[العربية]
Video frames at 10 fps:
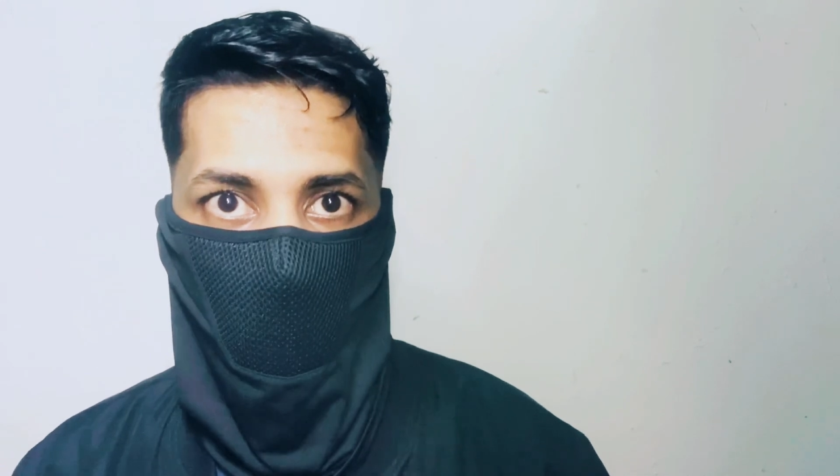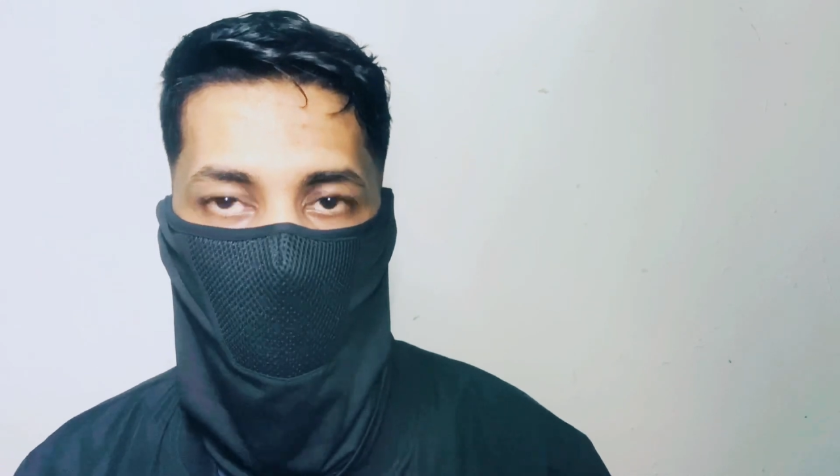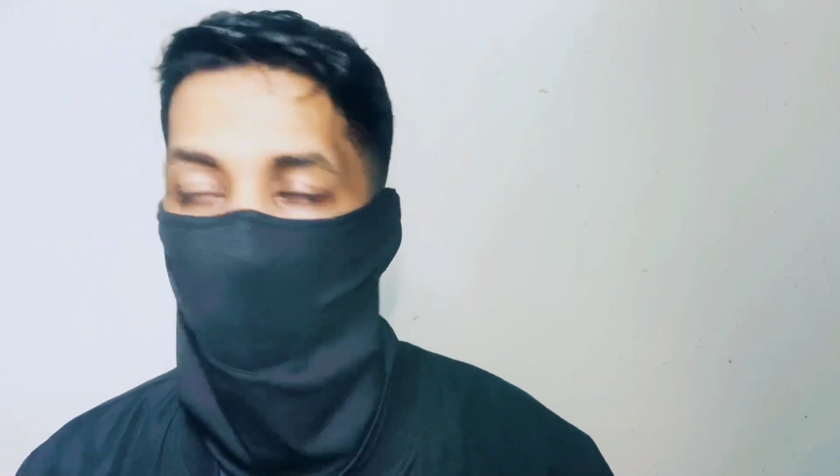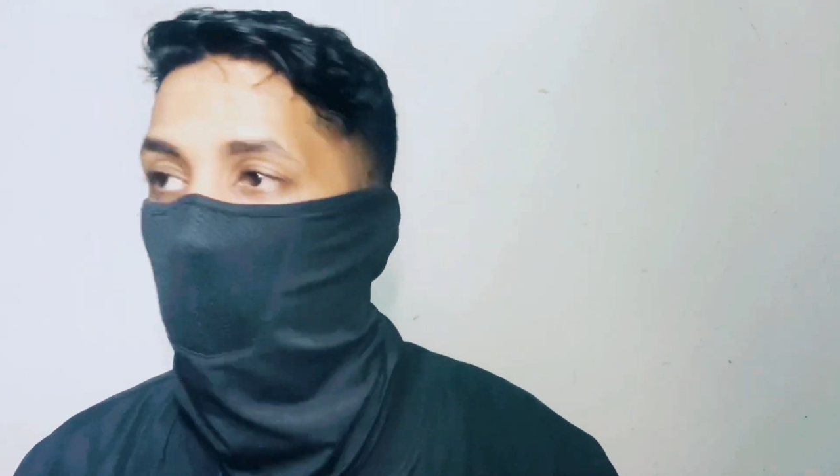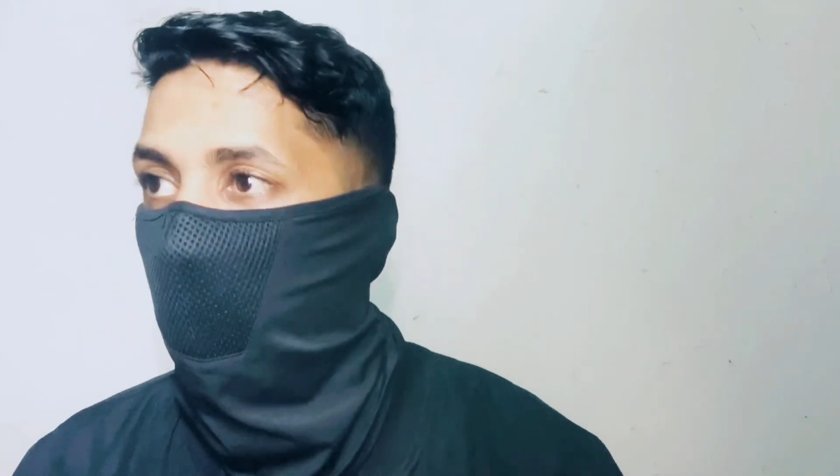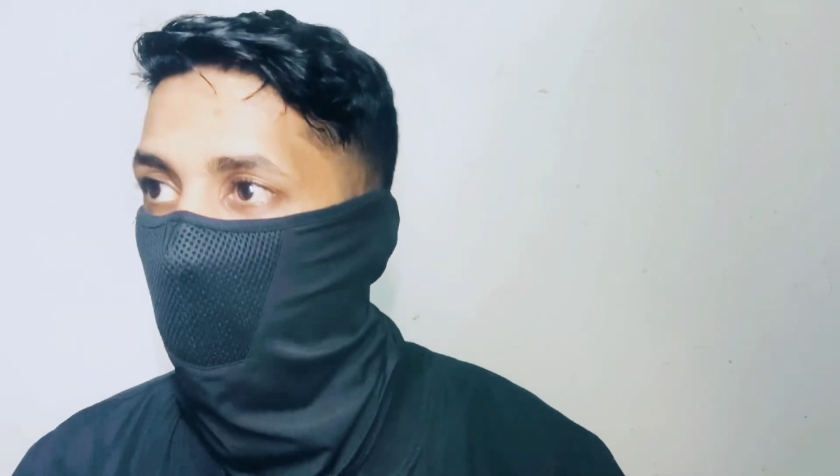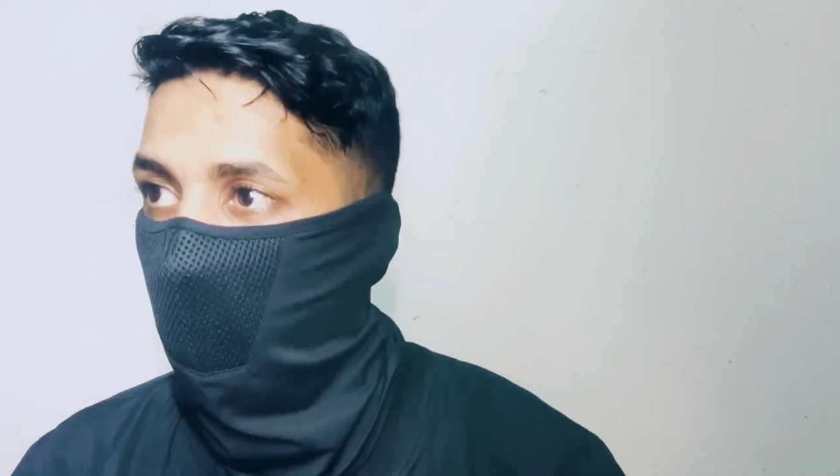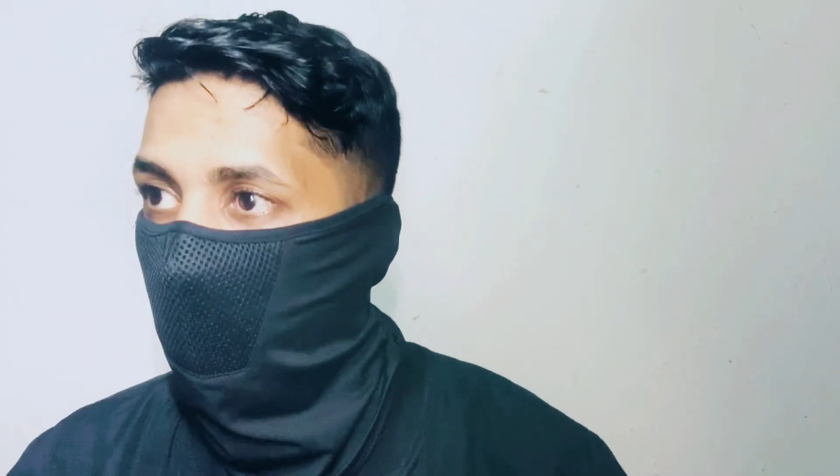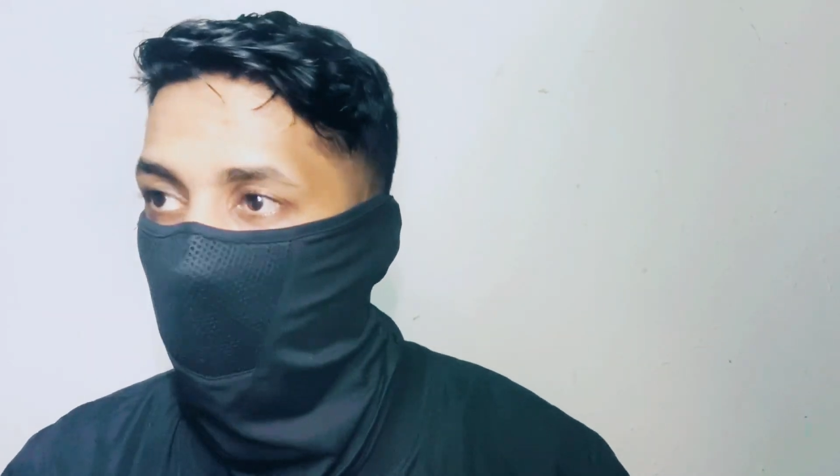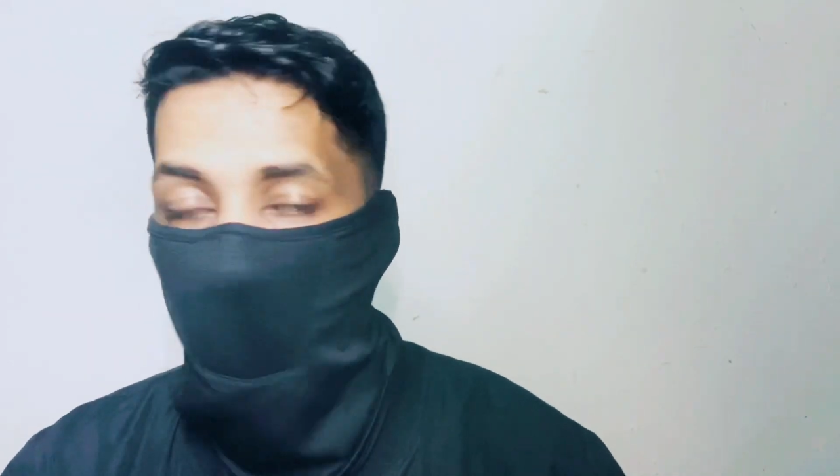
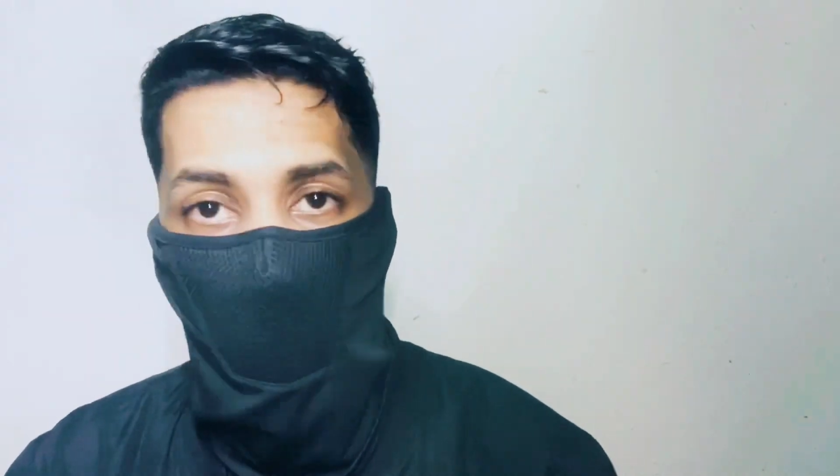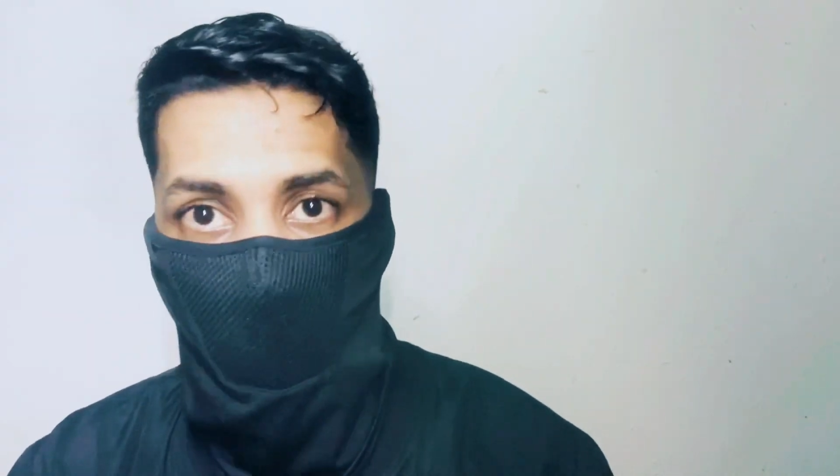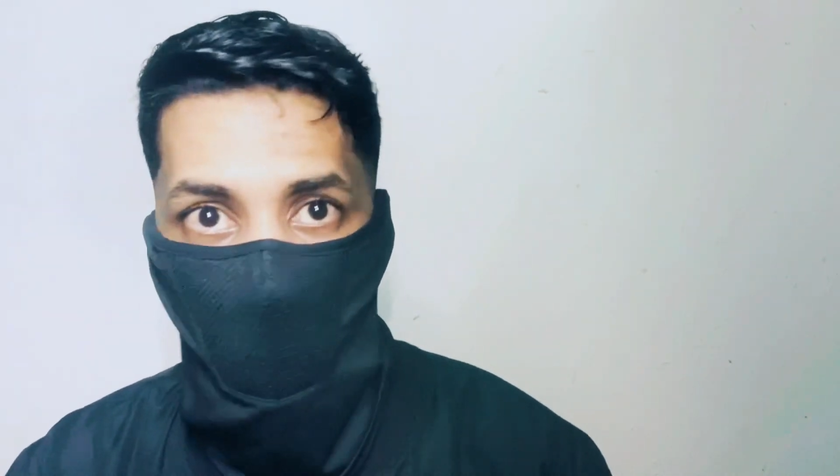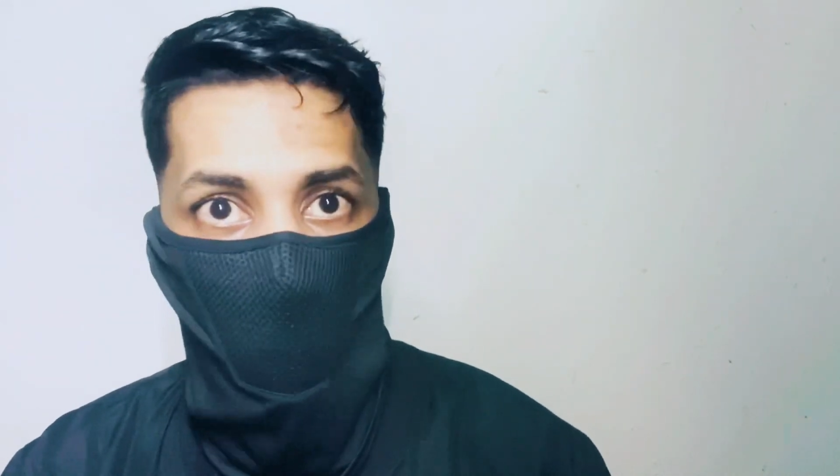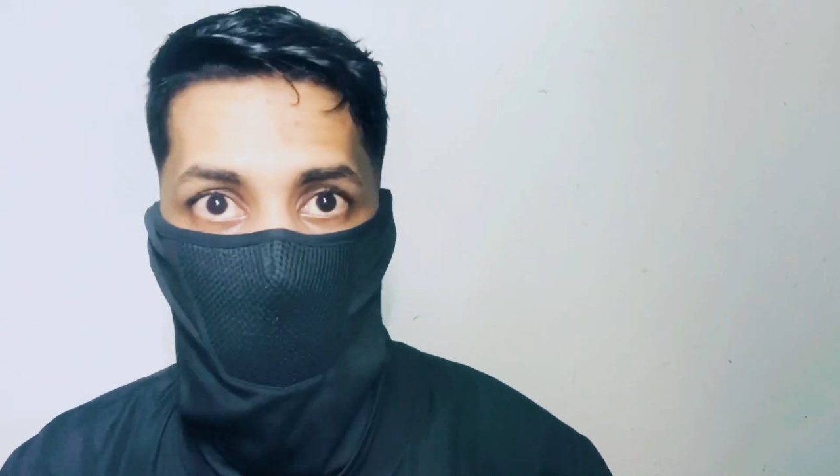ولا اي حد هو